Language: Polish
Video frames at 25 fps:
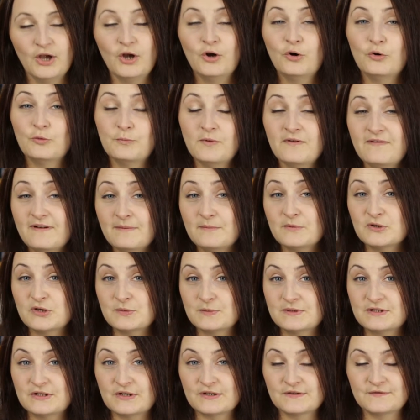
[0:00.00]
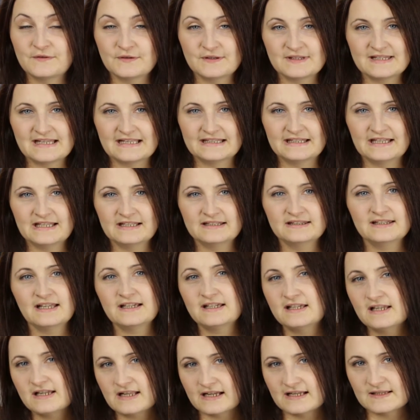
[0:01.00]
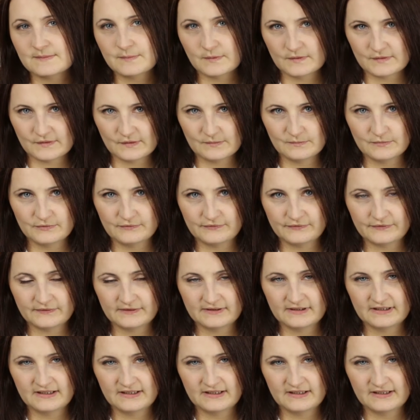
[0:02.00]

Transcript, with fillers: Umowa może być rozwiązana na kilka sposobów.